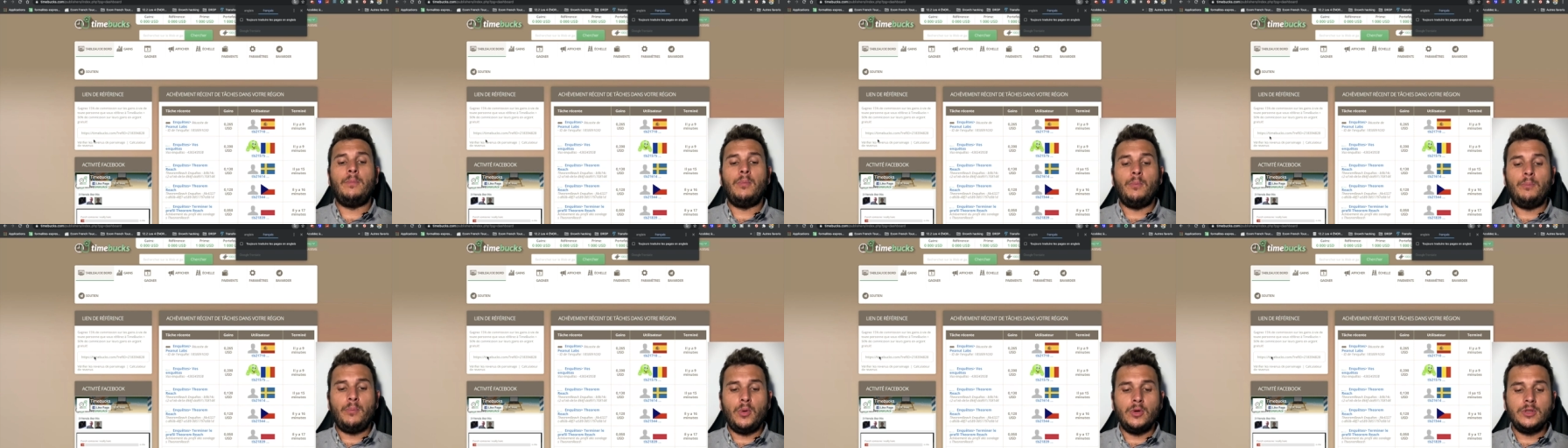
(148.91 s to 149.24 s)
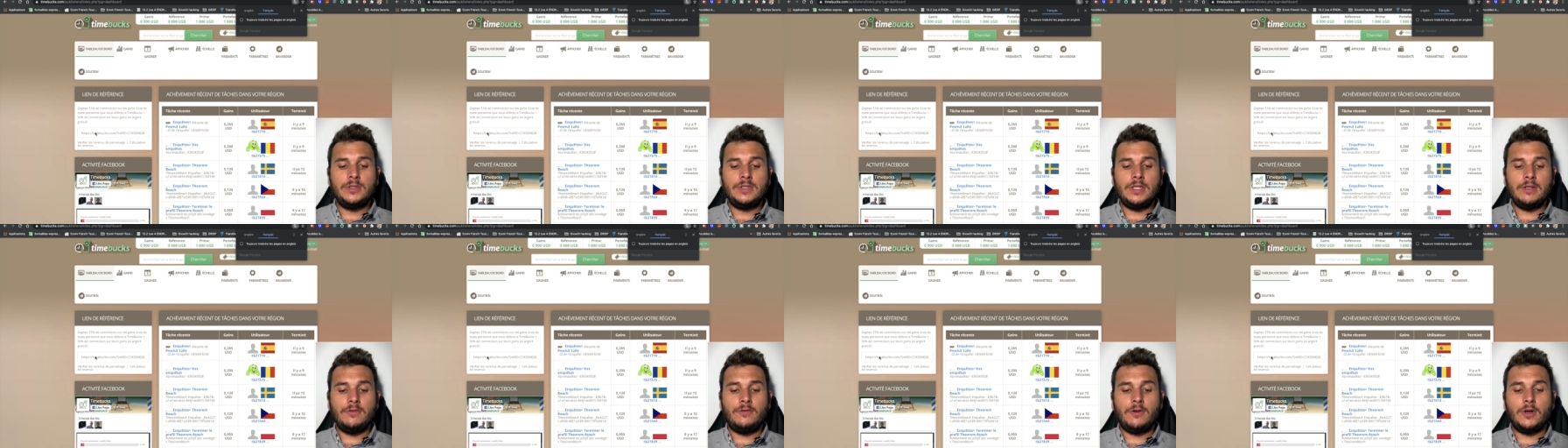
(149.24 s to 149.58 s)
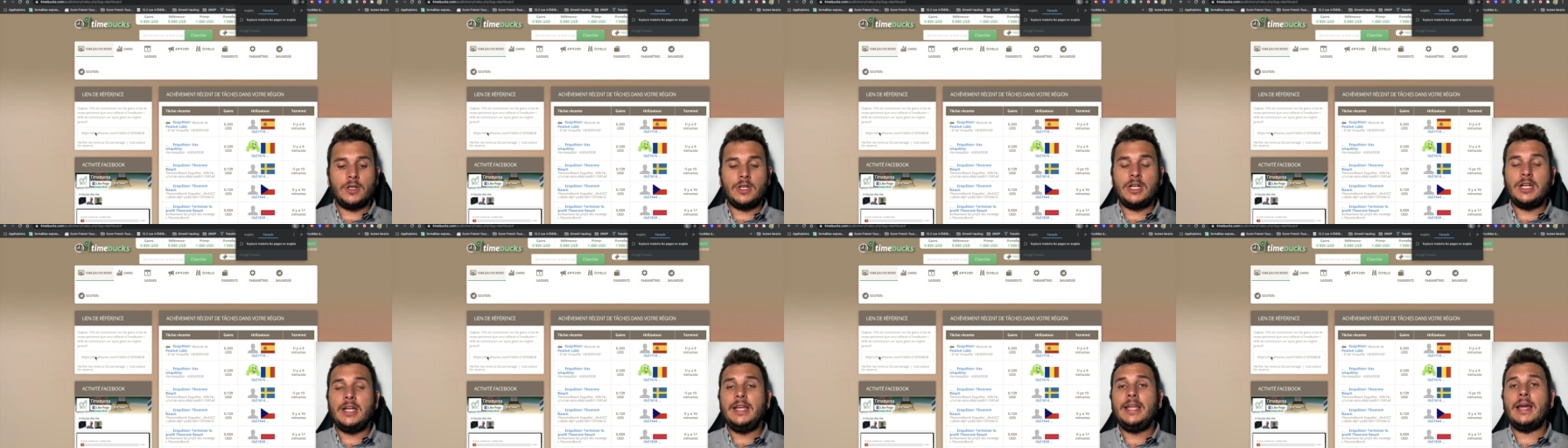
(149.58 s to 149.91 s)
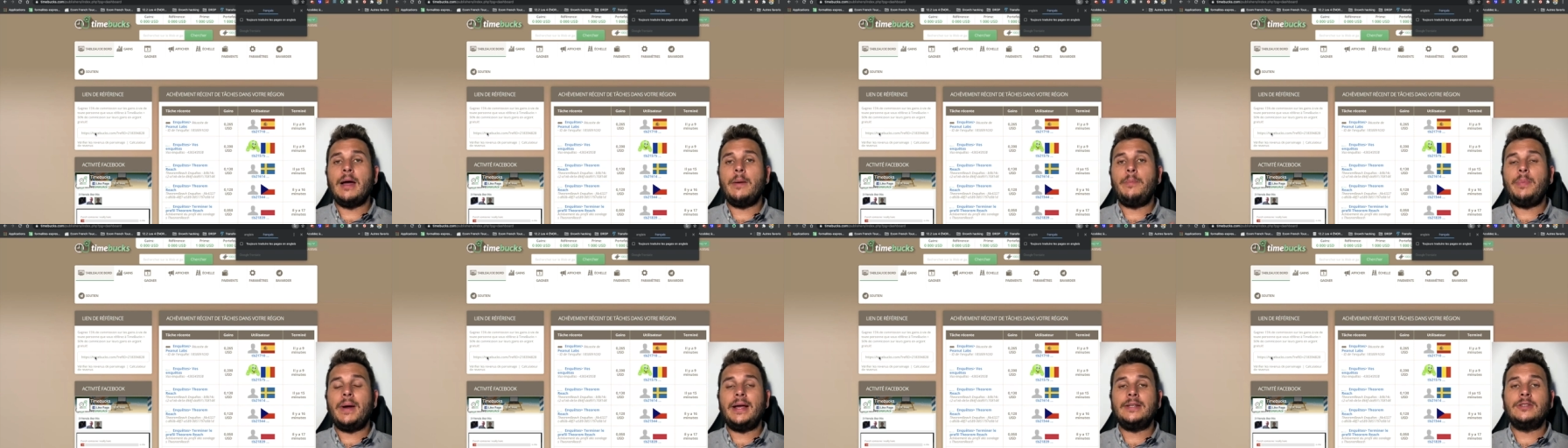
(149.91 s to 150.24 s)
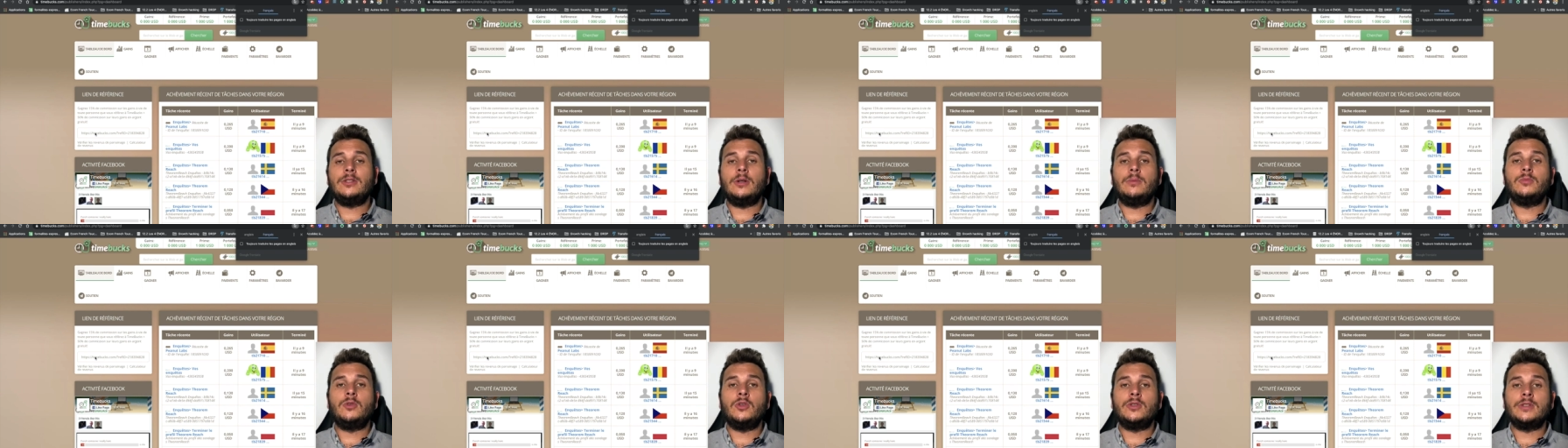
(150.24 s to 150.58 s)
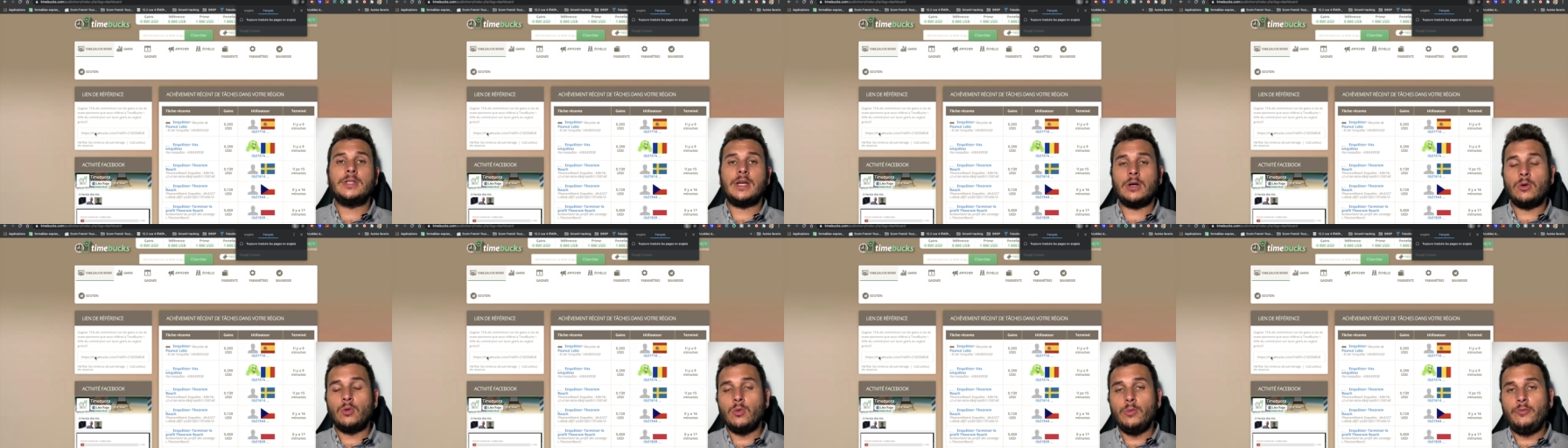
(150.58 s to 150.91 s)
poser votre lien par exemple dans
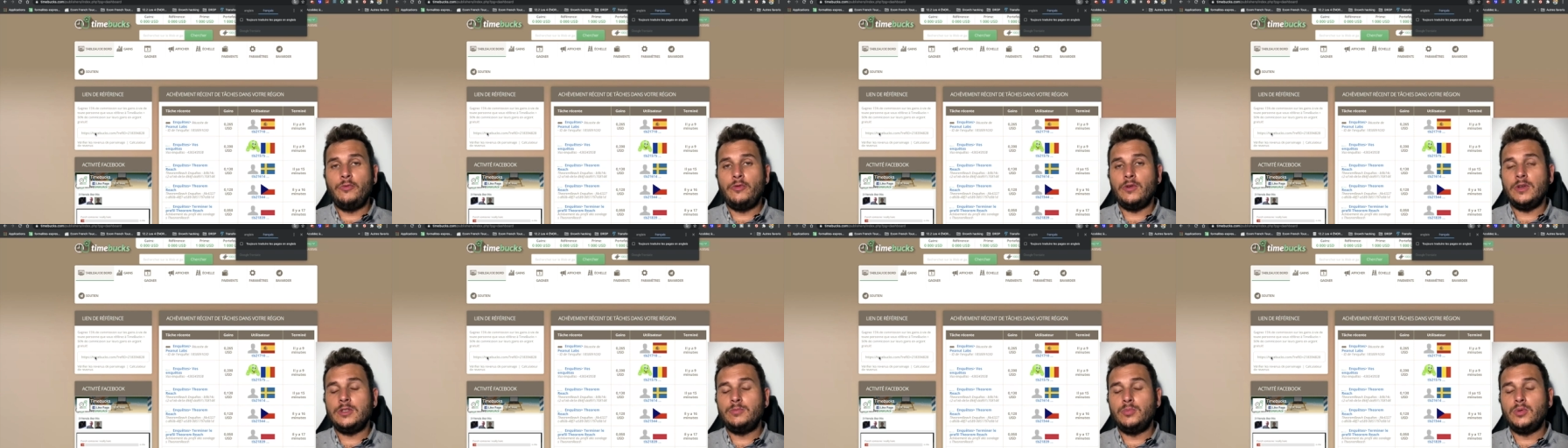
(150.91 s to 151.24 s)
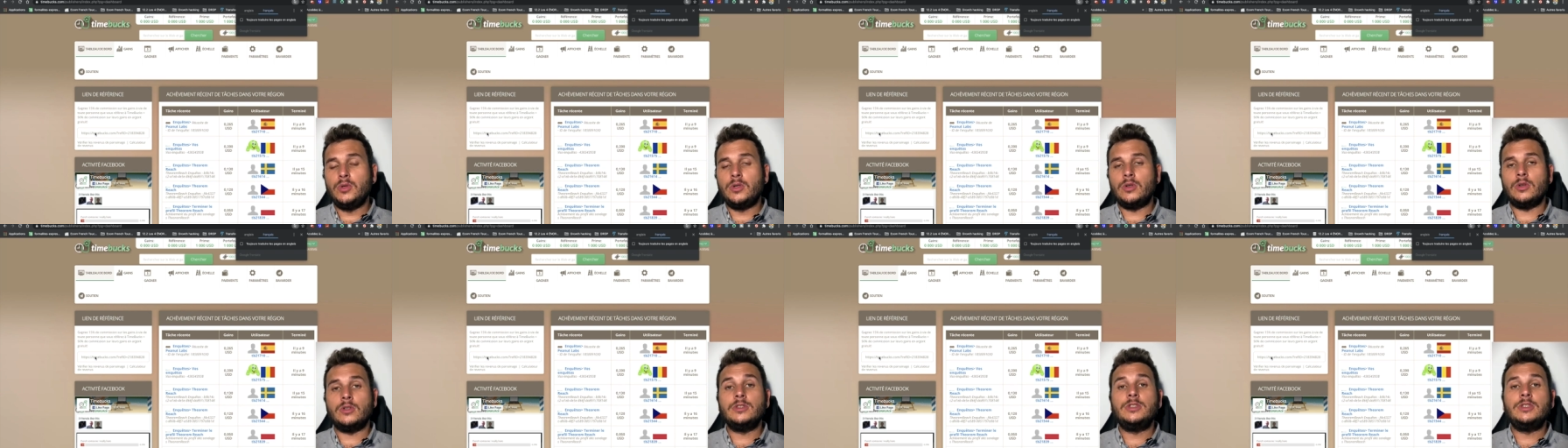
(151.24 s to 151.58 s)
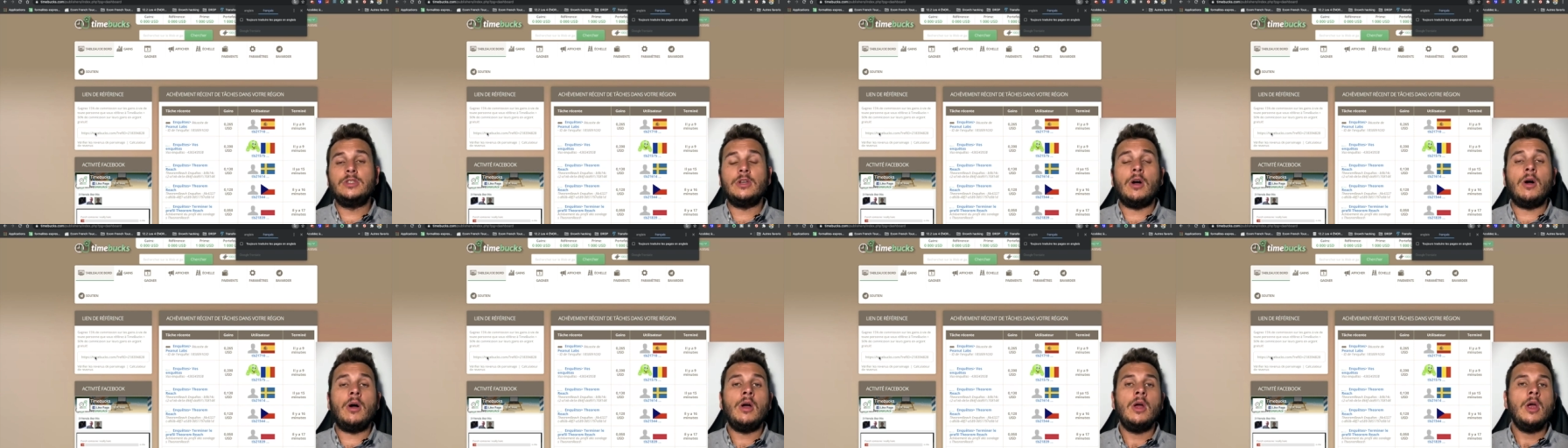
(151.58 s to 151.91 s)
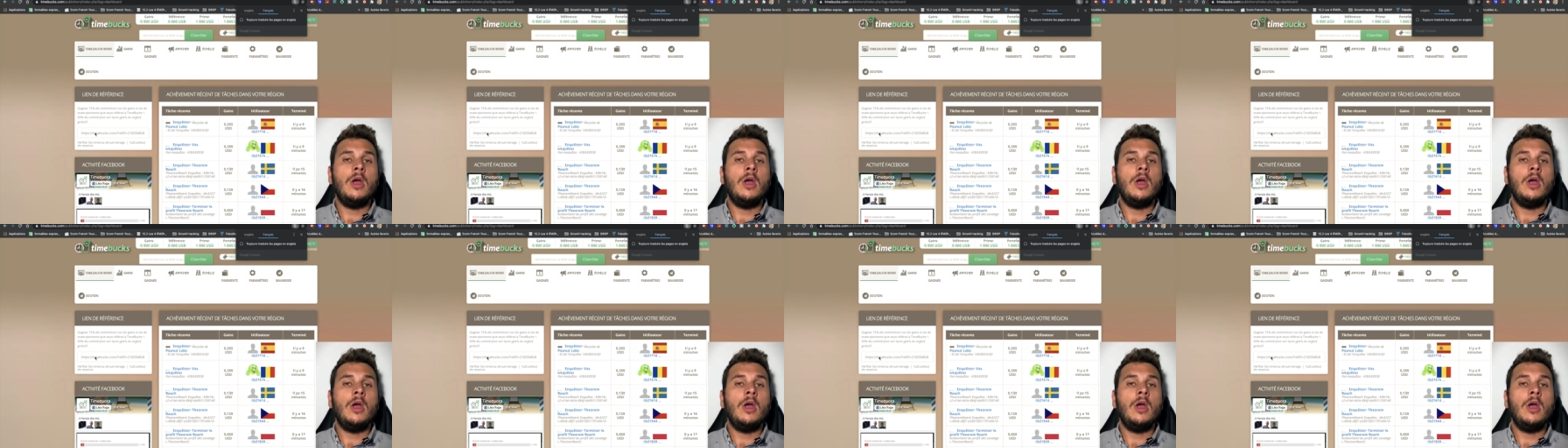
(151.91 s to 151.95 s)
un groupe Facebook en disant